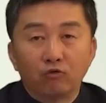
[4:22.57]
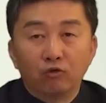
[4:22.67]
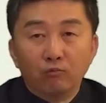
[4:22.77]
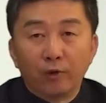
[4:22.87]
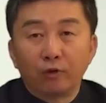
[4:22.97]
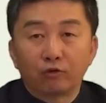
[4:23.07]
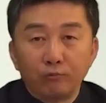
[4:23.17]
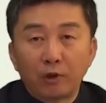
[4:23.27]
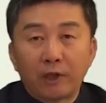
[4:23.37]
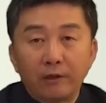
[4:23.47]
음모를
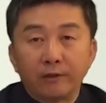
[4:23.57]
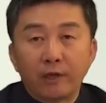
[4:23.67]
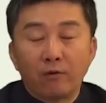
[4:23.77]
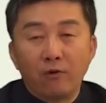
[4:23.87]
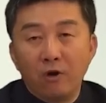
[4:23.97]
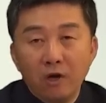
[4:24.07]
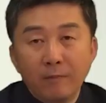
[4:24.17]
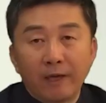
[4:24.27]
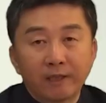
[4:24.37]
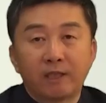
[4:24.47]
꾸몄다는 게
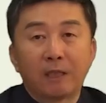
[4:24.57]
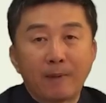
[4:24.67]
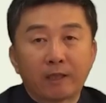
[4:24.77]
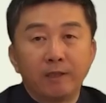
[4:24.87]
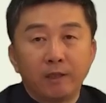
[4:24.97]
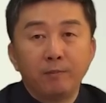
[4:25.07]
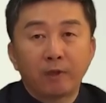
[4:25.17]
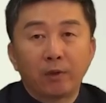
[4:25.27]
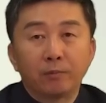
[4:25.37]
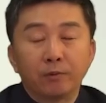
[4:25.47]
얼마나 기가 막힌
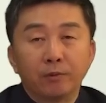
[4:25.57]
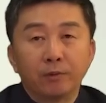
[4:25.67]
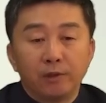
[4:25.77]
일입니까, 여러분?